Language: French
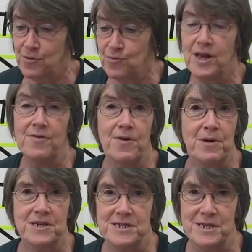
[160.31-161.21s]
où il avait
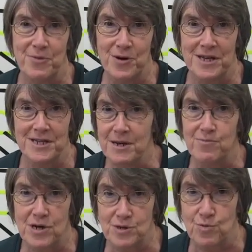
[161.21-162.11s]
précisément gagné les
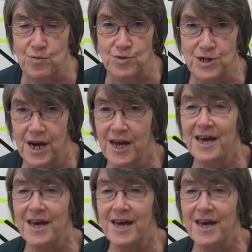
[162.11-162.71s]
poisson rouge.